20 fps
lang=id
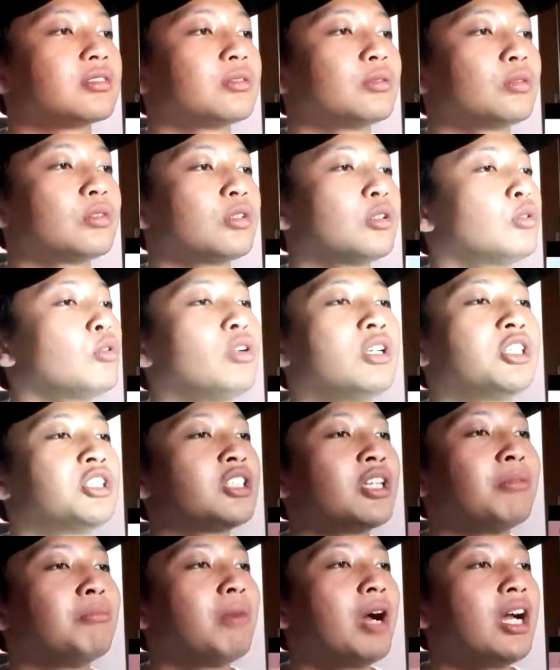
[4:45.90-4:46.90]
waktu itu
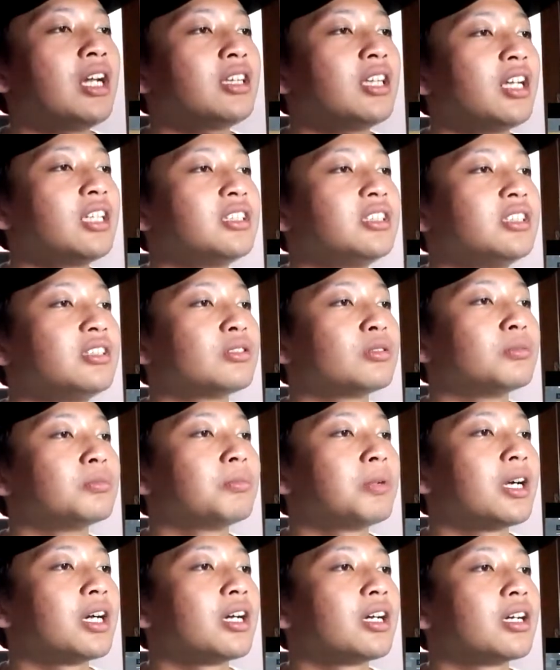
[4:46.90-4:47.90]
licin banget anjing sumpah